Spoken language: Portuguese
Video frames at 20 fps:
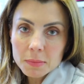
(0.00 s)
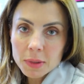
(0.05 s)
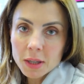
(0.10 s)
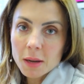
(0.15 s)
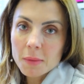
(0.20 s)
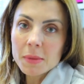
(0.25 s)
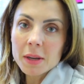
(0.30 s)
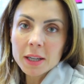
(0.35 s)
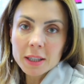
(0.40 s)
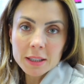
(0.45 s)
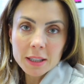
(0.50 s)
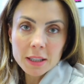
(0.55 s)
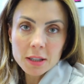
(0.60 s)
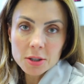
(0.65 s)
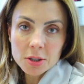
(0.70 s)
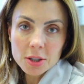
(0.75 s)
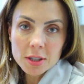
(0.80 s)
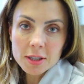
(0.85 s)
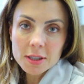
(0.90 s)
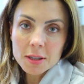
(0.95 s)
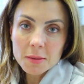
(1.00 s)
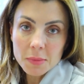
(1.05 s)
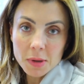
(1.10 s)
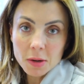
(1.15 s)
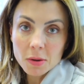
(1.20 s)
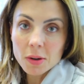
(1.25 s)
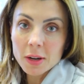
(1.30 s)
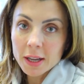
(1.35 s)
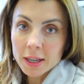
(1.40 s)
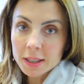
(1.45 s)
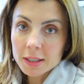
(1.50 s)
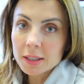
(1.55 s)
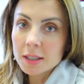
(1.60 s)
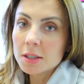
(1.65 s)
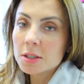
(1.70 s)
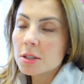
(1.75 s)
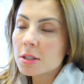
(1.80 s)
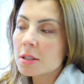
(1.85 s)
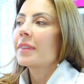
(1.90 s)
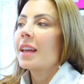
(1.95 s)
minha amiga dentista, minha colega
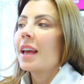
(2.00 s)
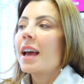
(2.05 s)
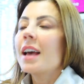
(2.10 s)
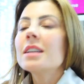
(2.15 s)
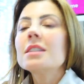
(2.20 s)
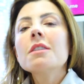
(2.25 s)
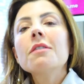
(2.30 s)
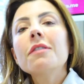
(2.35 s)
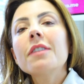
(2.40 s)
dentista, essa